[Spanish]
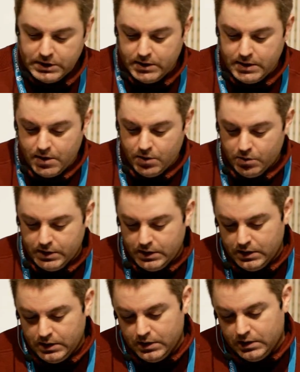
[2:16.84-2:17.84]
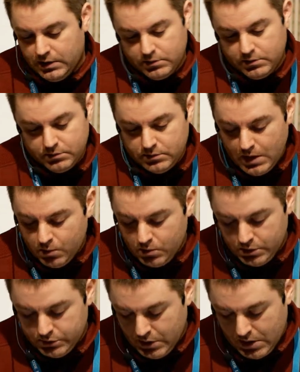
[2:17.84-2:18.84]
heredado de, de
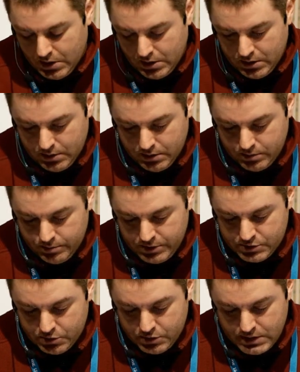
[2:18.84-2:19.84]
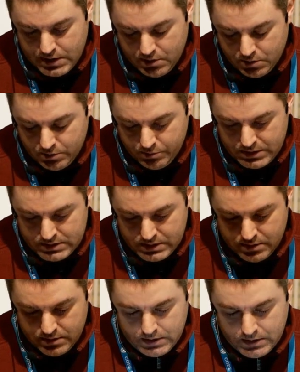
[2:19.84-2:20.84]
alguna otra persona o
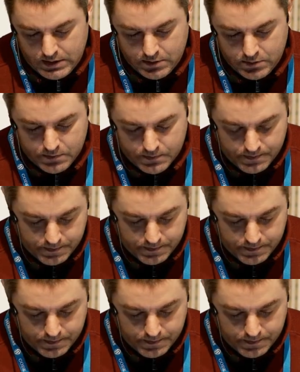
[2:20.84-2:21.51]
empresa, etcétera, ¿no?